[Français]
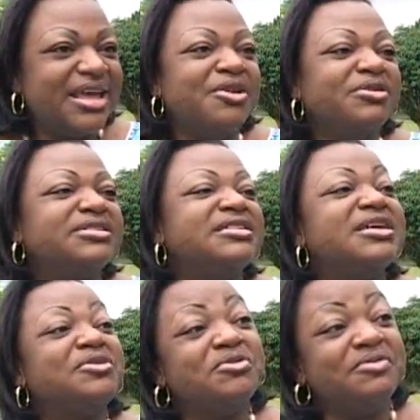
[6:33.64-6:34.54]
Et lorsqu'il
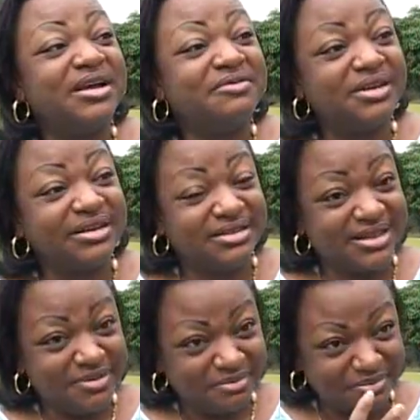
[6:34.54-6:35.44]
découvre la
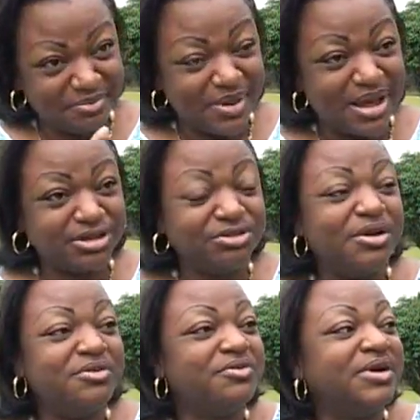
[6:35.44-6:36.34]
vérité, par
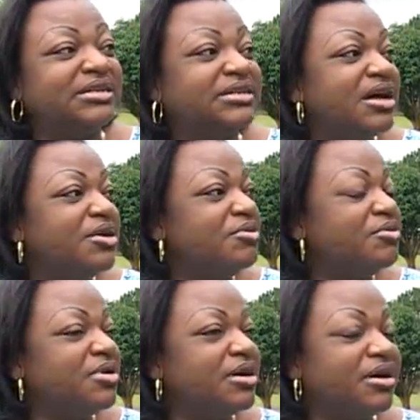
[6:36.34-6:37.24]
soit le voisin
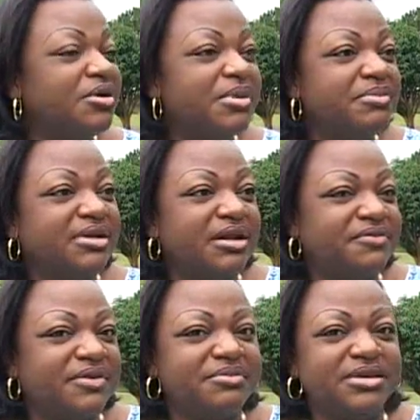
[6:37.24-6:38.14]
ou euh, un membre de la
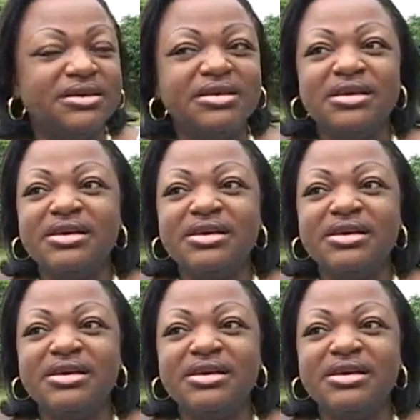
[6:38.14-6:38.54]
famille,